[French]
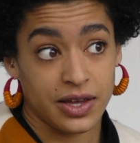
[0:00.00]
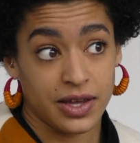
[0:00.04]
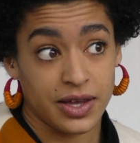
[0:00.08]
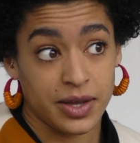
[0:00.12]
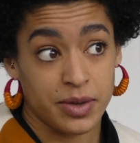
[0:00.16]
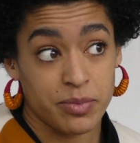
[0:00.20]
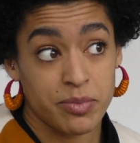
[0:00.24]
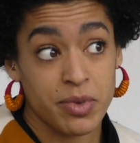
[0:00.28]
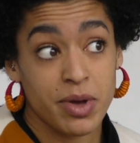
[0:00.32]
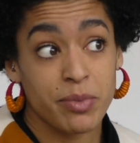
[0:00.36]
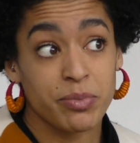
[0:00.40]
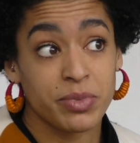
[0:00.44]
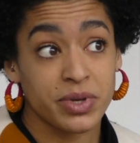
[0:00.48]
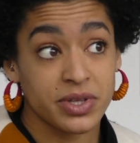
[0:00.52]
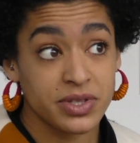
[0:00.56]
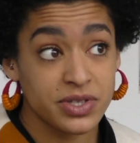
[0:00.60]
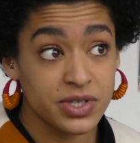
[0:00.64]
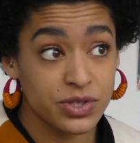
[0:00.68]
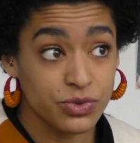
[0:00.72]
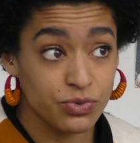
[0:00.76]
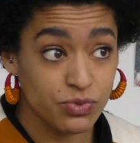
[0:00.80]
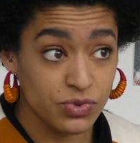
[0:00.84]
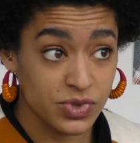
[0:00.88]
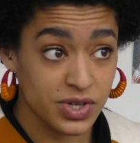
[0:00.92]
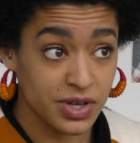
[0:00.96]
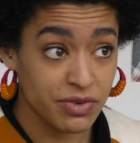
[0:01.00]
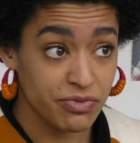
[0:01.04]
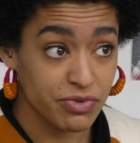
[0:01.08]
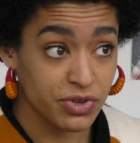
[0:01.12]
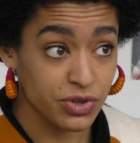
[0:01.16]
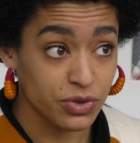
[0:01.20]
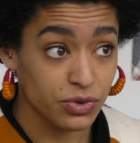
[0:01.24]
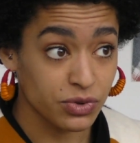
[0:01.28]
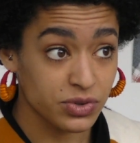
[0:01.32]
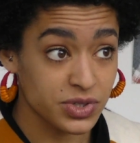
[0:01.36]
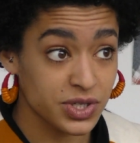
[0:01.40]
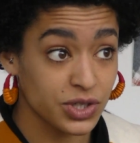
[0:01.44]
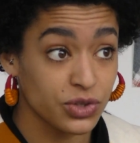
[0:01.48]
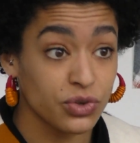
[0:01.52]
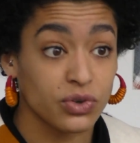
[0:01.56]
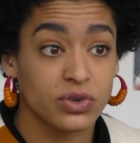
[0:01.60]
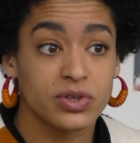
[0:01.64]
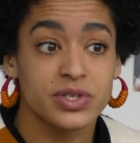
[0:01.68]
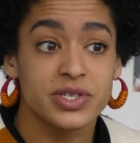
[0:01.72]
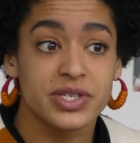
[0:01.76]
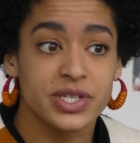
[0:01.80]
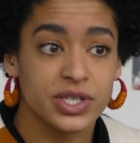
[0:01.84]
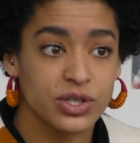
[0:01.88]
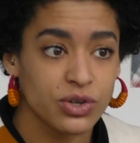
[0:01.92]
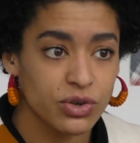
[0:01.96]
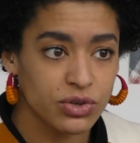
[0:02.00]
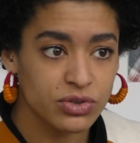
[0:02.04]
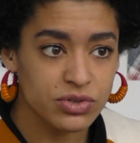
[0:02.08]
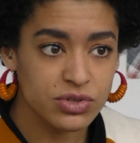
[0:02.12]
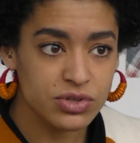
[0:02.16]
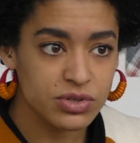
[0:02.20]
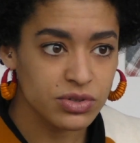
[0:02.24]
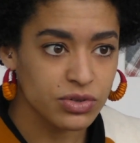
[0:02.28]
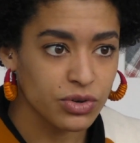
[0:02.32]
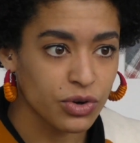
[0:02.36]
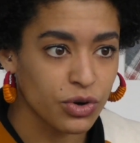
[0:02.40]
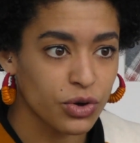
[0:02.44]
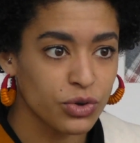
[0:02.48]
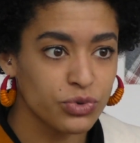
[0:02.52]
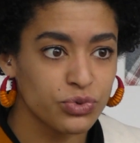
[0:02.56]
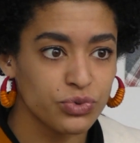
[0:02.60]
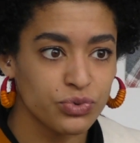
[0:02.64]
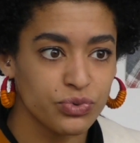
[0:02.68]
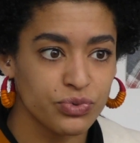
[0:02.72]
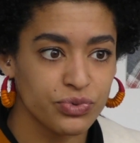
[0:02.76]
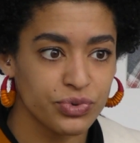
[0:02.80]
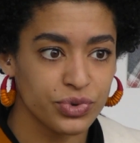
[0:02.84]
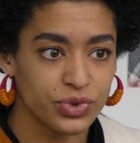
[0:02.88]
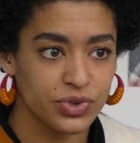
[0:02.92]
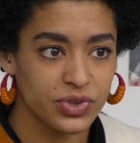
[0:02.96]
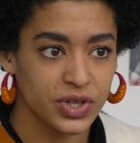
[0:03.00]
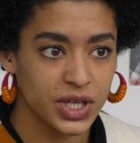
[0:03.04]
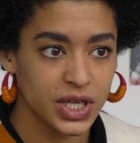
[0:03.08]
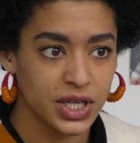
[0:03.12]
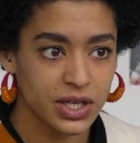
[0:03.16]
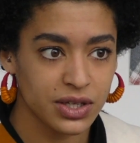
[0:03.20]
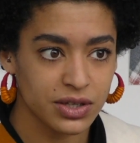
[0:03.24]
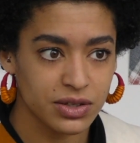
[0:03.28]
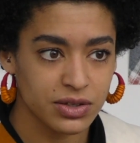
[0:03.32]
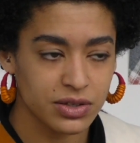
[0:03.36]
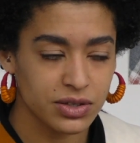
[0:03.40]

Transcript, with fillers: Et même Eddie nous a fait danser dans le silence, grande nouveauté,